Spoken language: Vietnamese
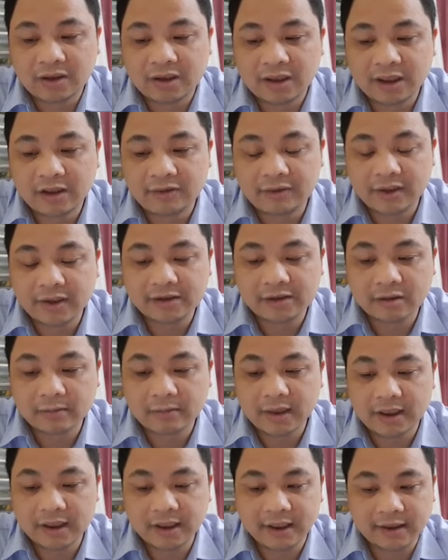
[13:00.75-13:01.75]
thì khi viên chức
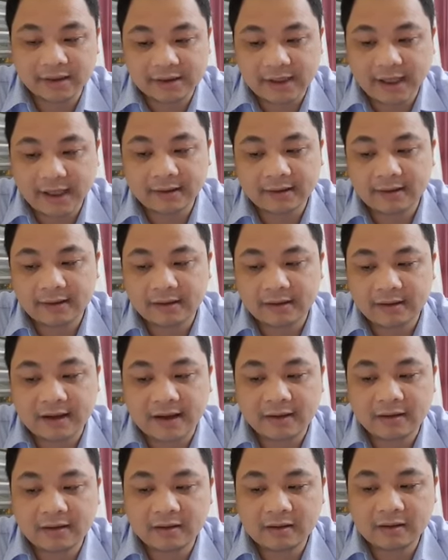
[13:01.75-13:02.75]
bị khiển trách thì thời
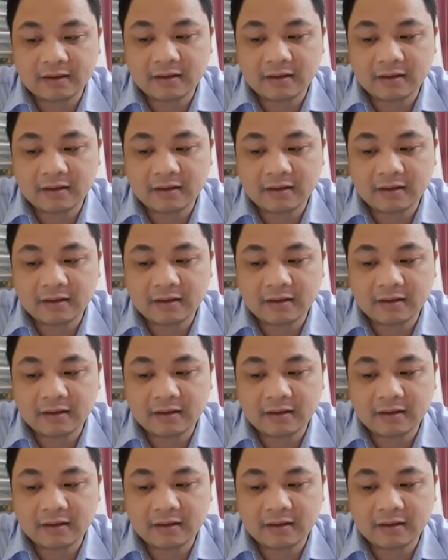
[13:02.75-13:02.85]
hạn nâng